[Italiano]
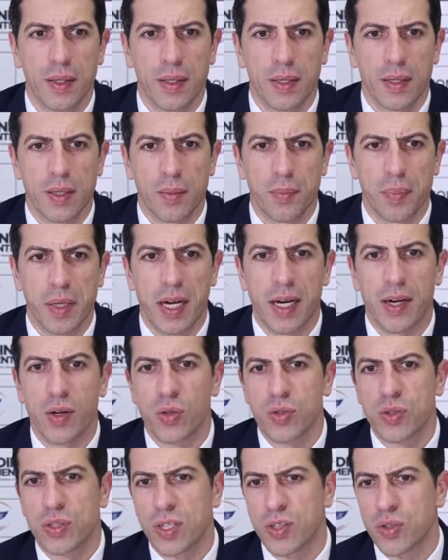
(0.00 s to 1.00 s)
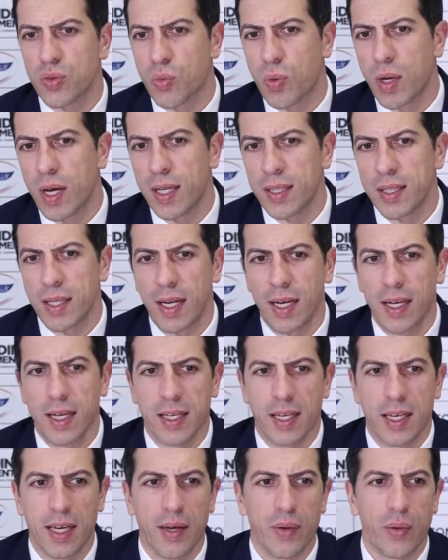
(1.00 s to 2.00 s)
eh, per la nostra squadra, è
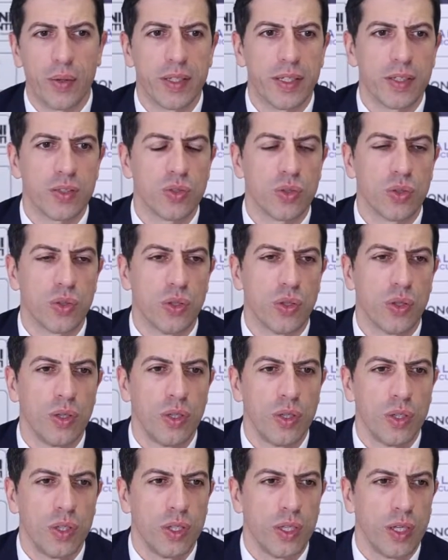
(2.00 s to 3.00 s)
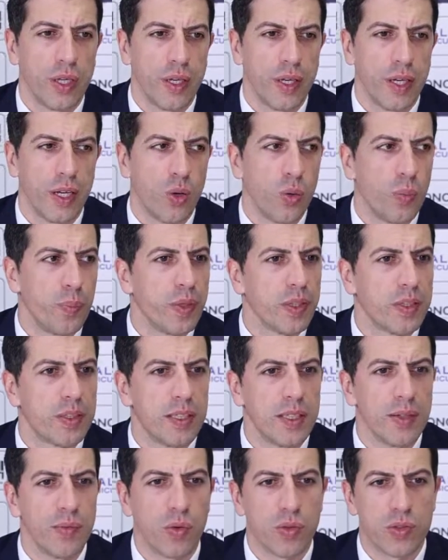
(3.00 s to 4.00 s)
chiaro adesso eh,
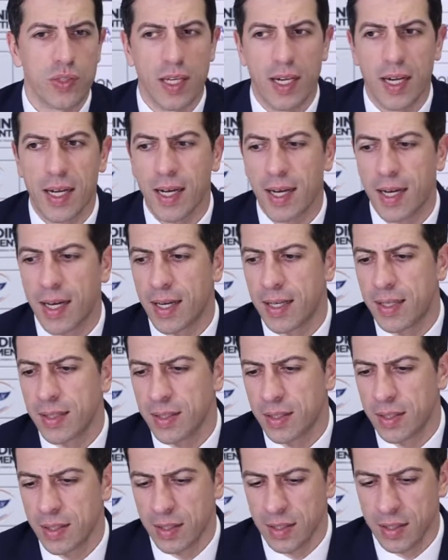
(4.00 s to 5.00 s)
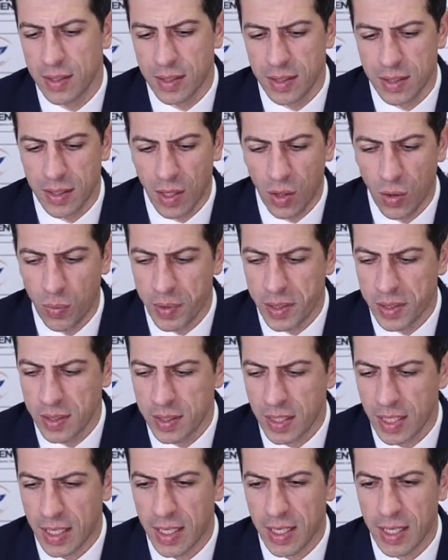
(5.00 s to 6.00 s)
l'obiettivo sarà eh,
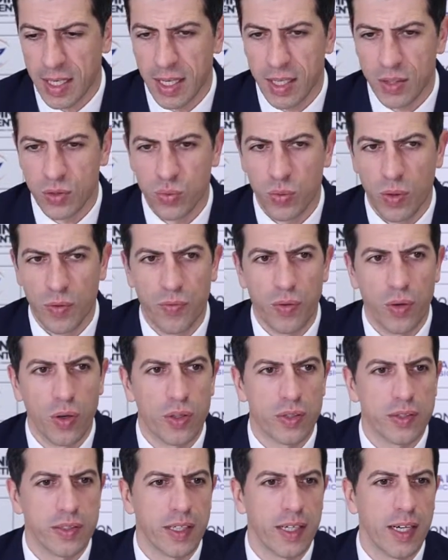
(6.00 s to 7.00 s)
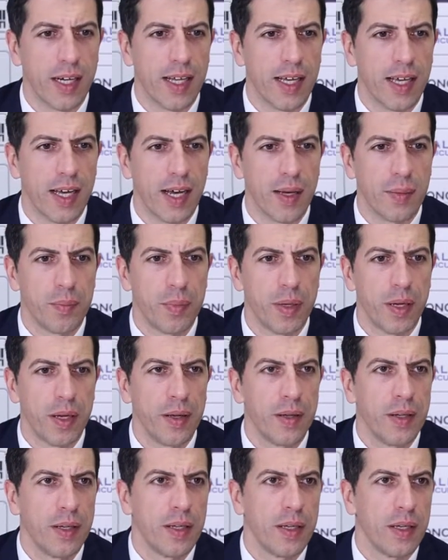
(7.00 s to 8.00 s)
aumentare la sua forza nelle
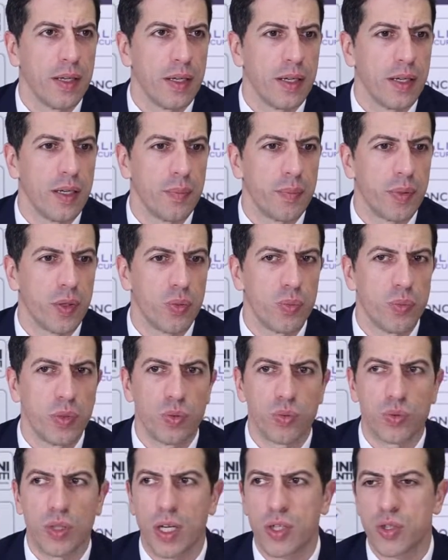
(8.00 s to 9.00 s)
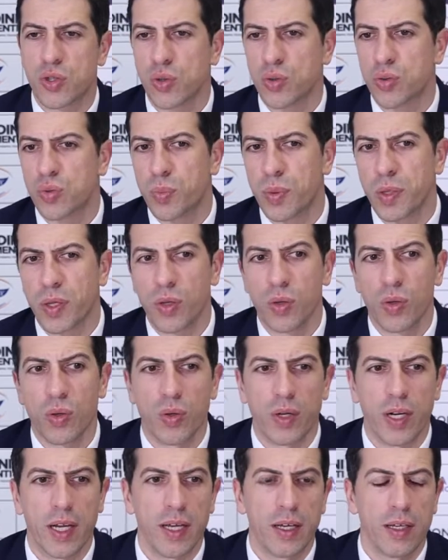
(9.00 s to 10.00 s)
gambe per un minutaggio
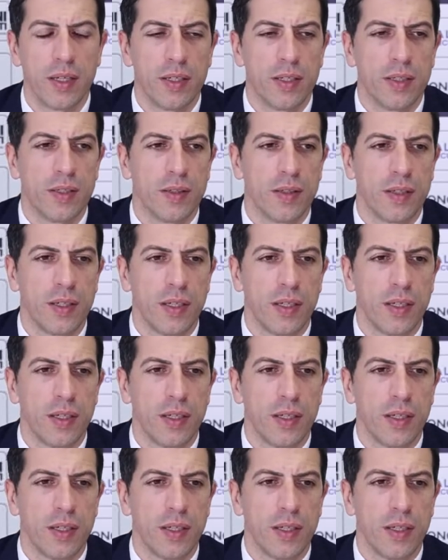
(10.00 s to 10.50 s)
superiore